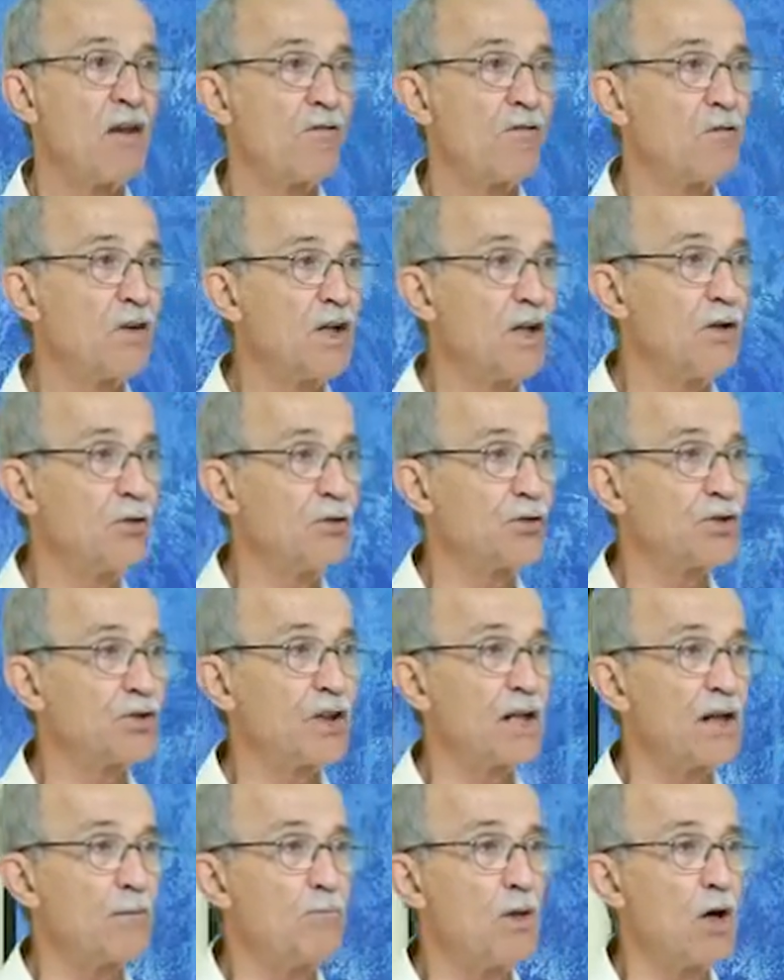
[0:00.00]
filhos,
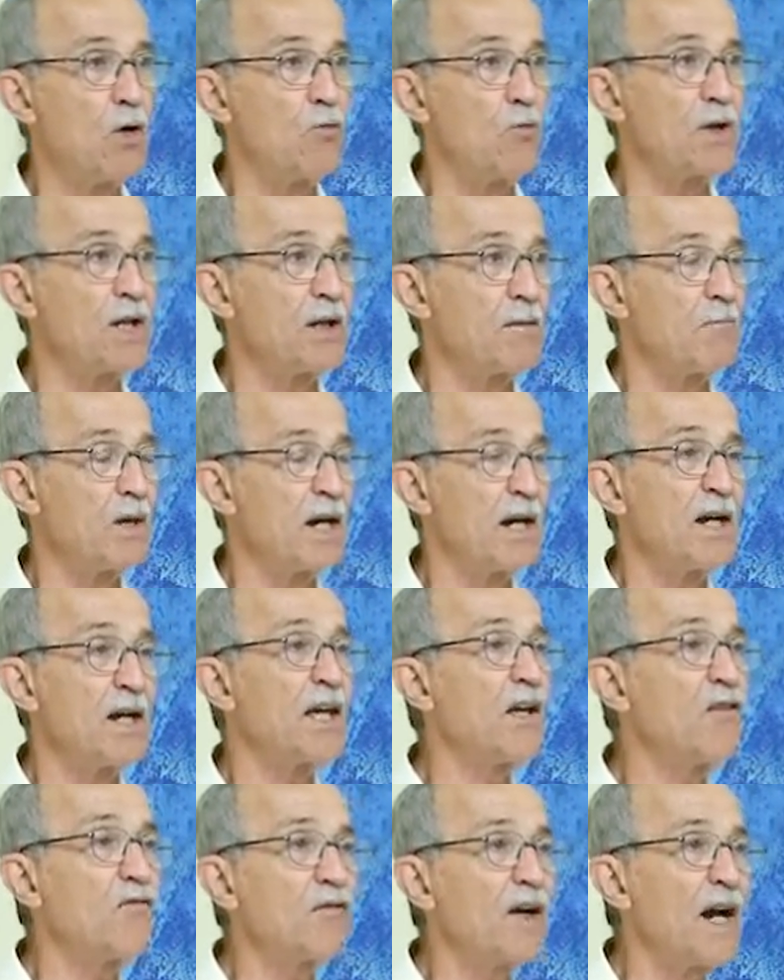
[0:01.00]
irmão, irmã,
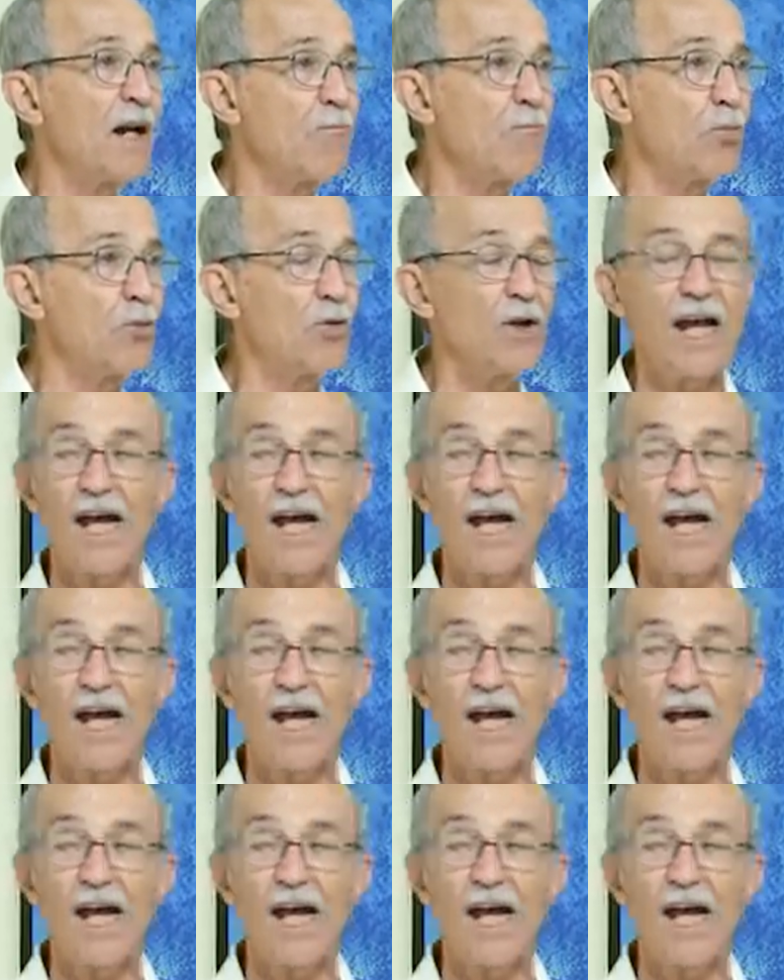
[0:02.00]
e vai por